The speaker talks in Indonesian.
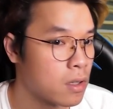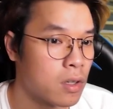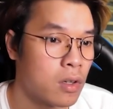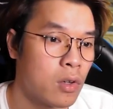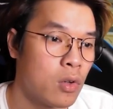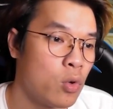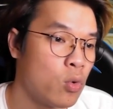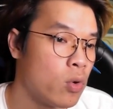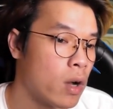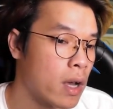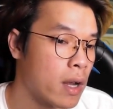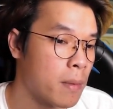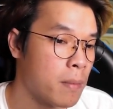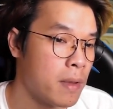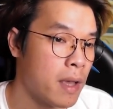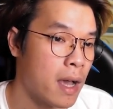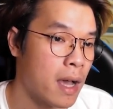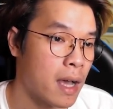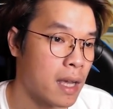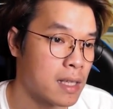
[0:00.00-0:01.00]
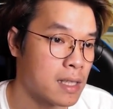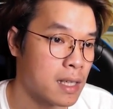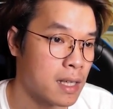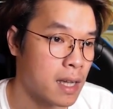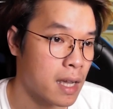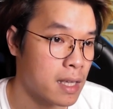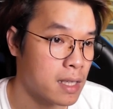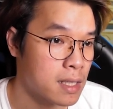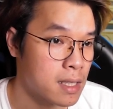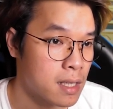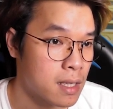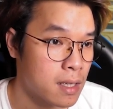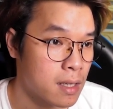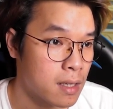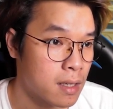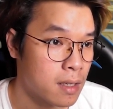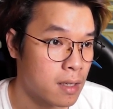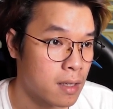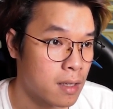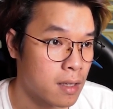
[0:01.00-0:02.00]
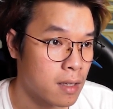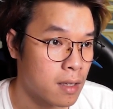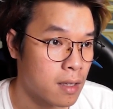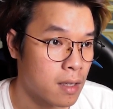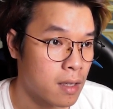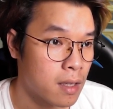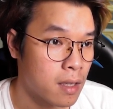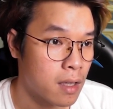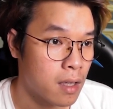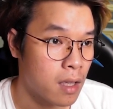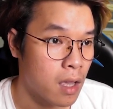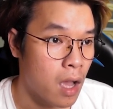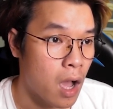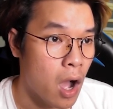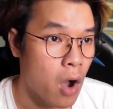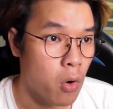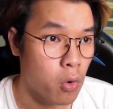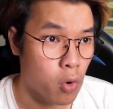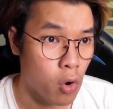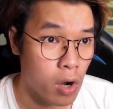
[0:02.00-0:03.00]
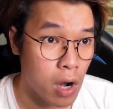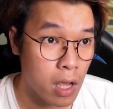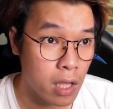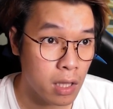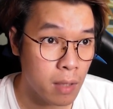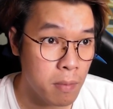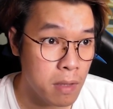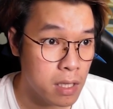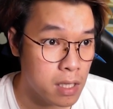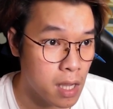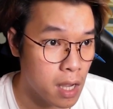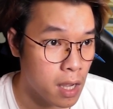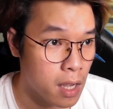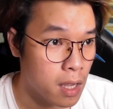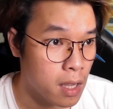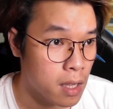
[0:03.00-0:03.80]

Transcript: Luar biasa guys Aurora kita bisa